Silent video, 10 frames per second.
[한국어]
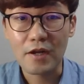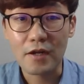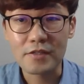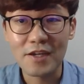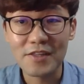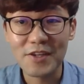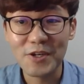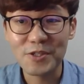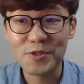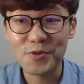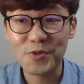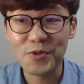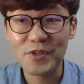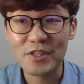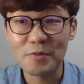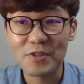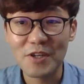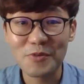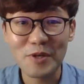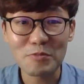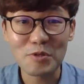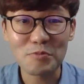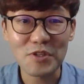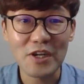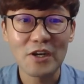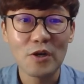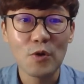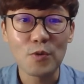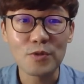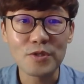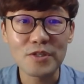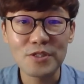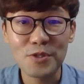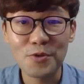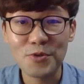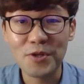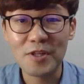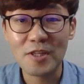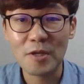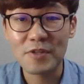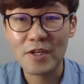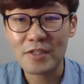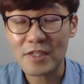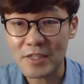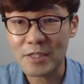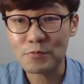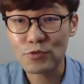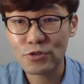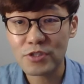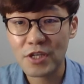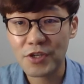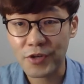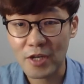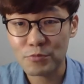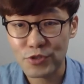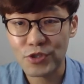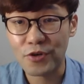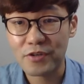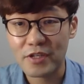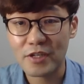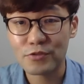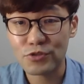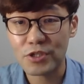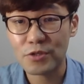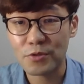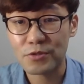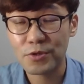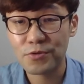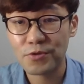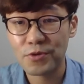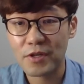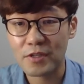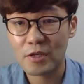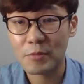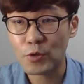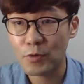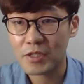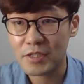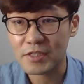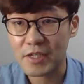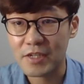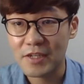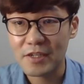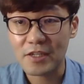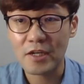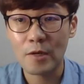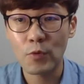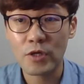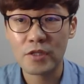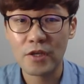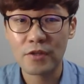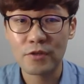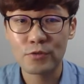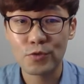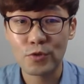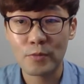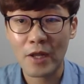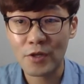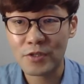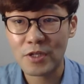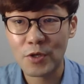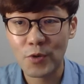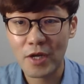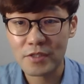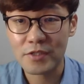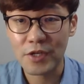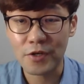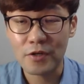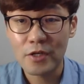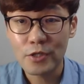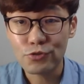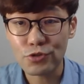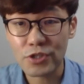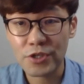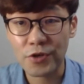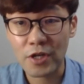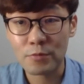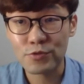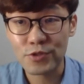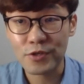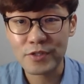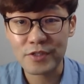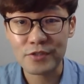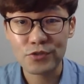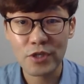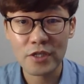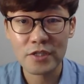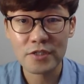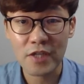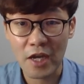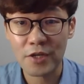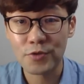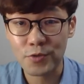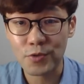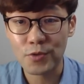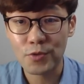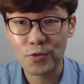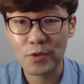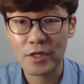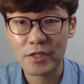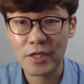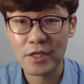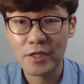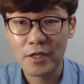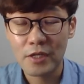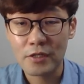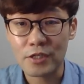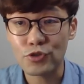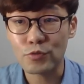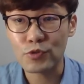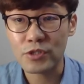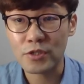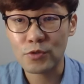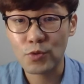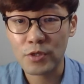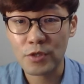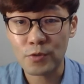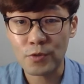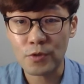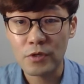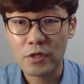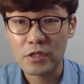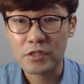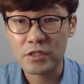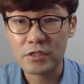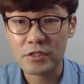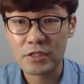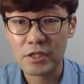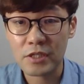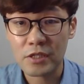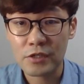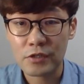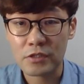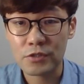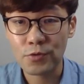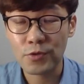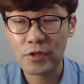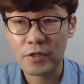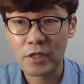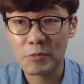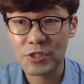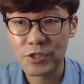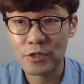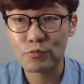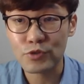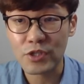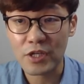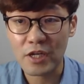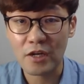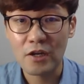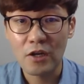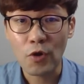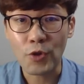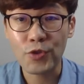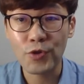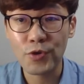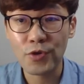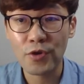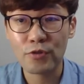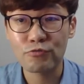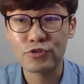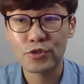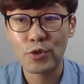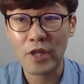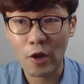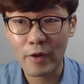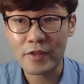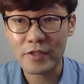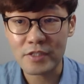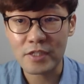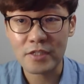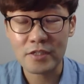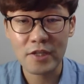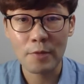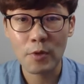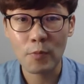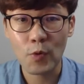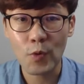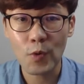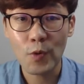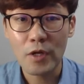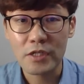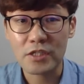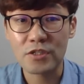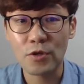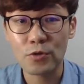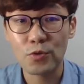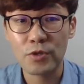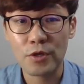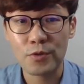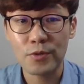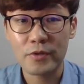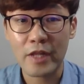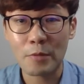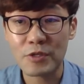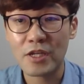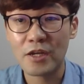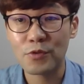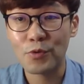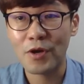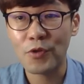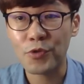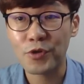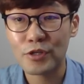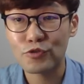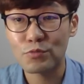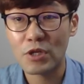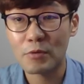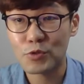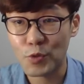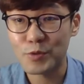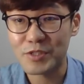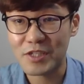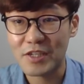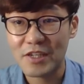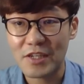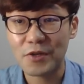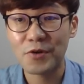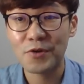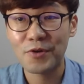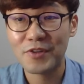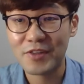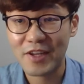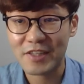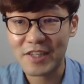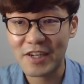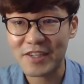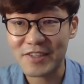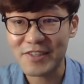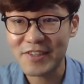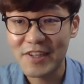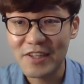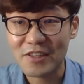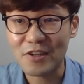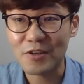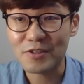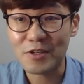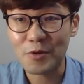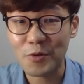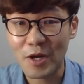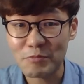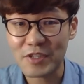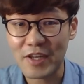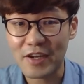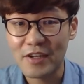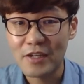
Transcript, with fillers: 안녕하세요. 청소년 상담사 송광민입니다. 오늘은 청소년 상담사 2급 출제 경향 분석 이런 주제로 청소년 상담의 이룬과 실제 이 과목에 대해서 조금 알려드리려고 하는데요. 출제 경향 분석은 최근 4개년도 동안의 기출 문제를 토대로 실제 그 청소년 상담의 시험 문제가 어떤 영역에서 구체적으로 나왔는지를 살펴보고 이제 그걸 토대로 남은 기간 동안 어떻게 준비하면 좋은지 이런 것에 대한 이야기를 들려드리려고 합니다.